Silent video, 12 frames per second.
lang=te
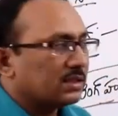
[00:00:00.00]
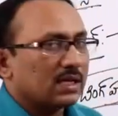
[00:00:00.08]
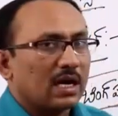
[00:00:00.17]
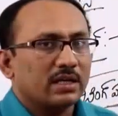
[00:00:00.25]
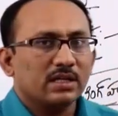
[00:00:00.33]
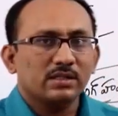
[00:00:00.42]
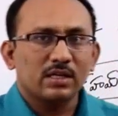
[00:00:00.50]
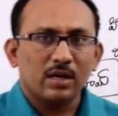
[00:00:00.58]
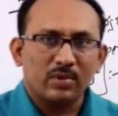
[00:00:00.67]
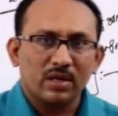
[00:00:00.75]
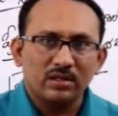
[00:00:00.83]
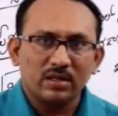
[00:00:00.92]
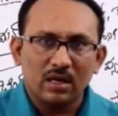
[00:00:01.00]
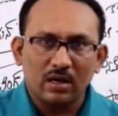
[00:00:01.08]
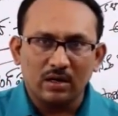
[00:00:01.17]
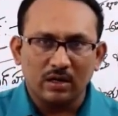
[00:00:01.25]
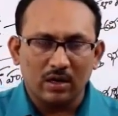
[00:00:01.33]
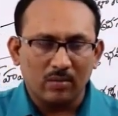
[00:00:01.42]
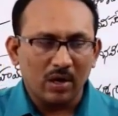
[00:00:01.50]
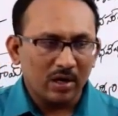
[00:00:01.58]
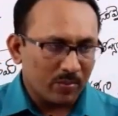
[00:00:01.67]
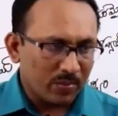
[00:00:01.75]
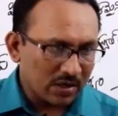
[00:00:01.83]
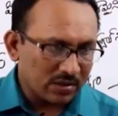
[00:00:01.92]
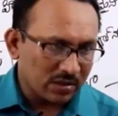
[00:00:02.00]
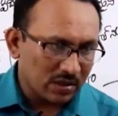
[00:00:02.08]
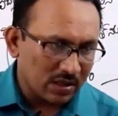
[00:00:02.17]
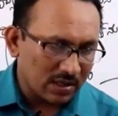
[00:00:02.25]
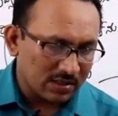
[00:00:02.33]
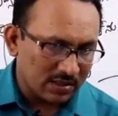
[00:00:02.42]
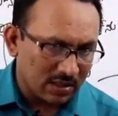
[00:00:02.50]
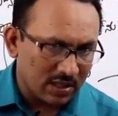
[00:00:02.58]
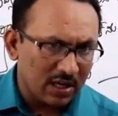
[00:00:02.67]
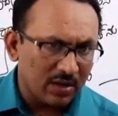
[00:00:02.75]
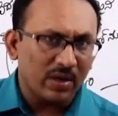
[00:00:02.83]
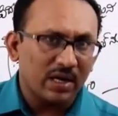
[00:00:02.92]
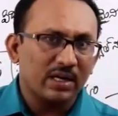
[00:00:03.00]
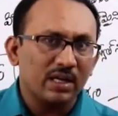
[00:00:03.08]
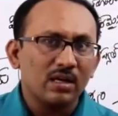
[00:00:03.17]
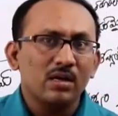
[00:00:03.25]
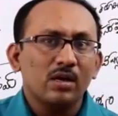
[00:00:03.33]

సహజ సామర్థ్యాలు అంటాం అంటే ప్రస్తుత స్థితిని బట్టి